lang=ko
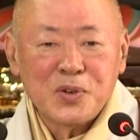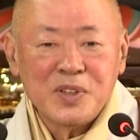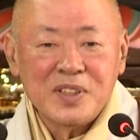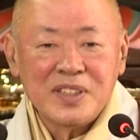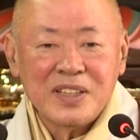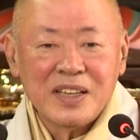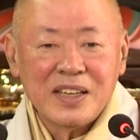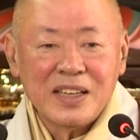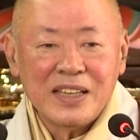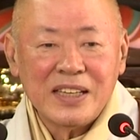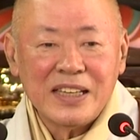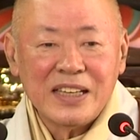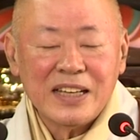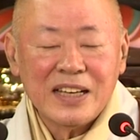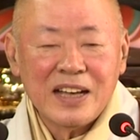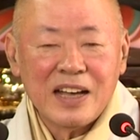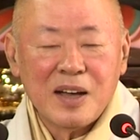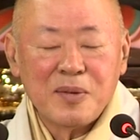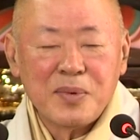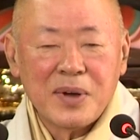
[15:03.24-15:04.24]
이제
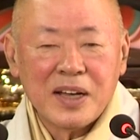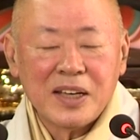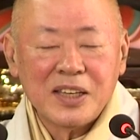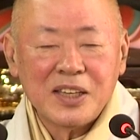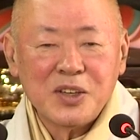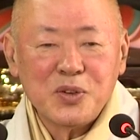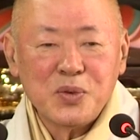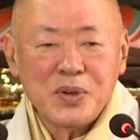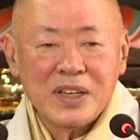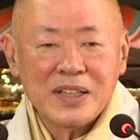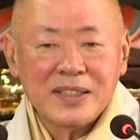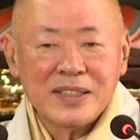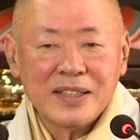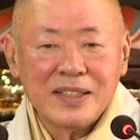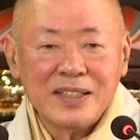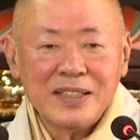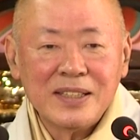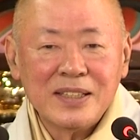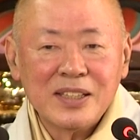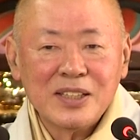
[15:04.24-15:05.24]
인가받기
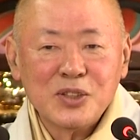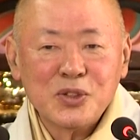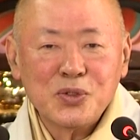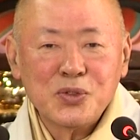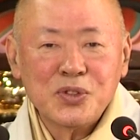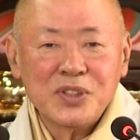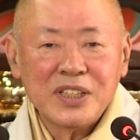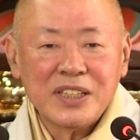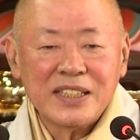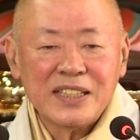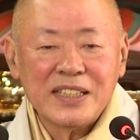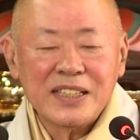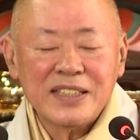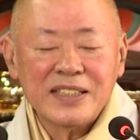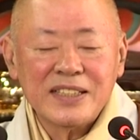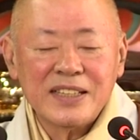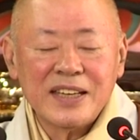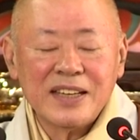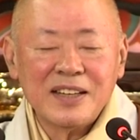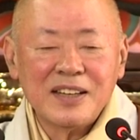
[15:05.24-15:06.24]
위해서 수직
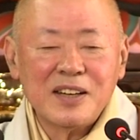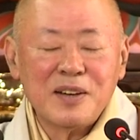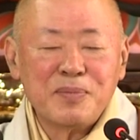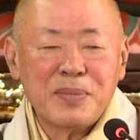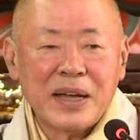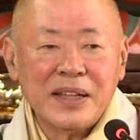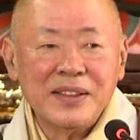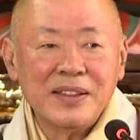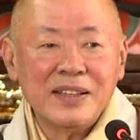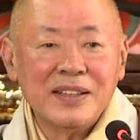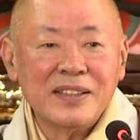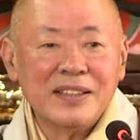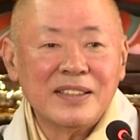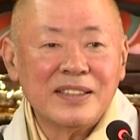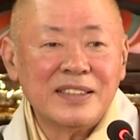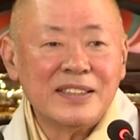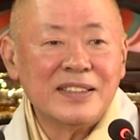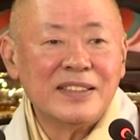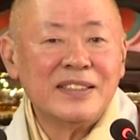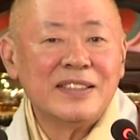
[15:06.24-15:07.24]
직책을 받는
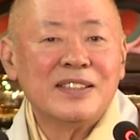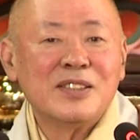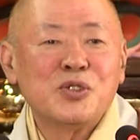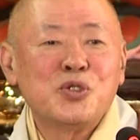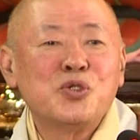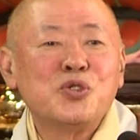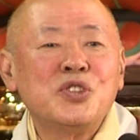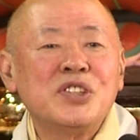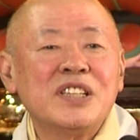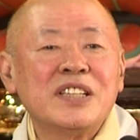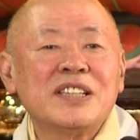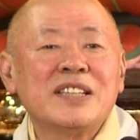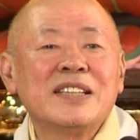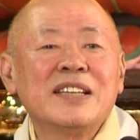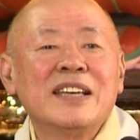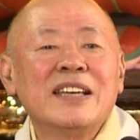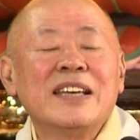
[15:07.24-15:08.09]
그 수직